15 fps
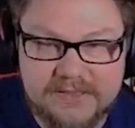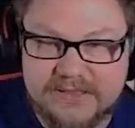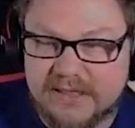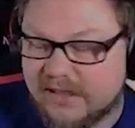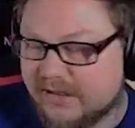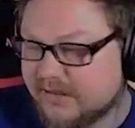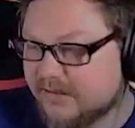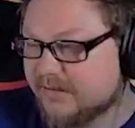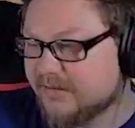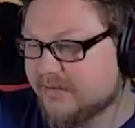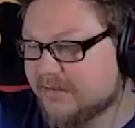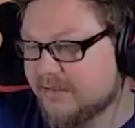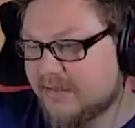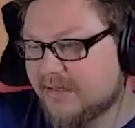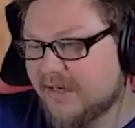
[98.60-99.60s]
haben, habe ich immer das
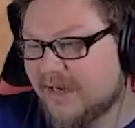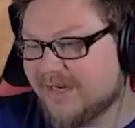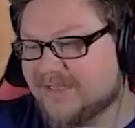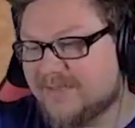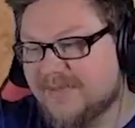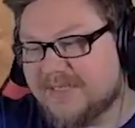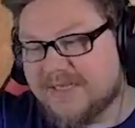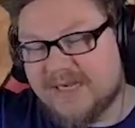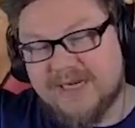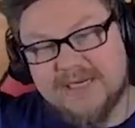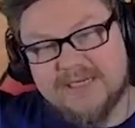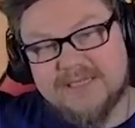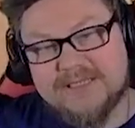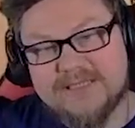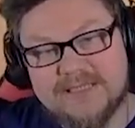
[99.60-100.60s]
Gefühl gehabt, äh, ja,
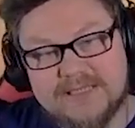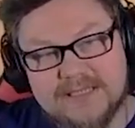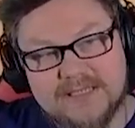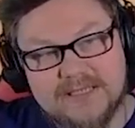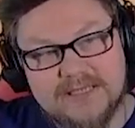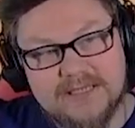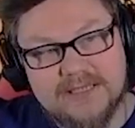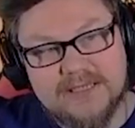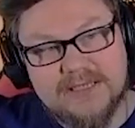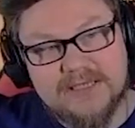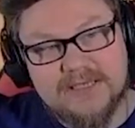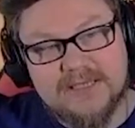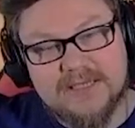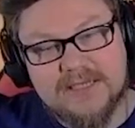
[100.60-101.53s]
okay, wir kommen jetzt hier nicht wirklich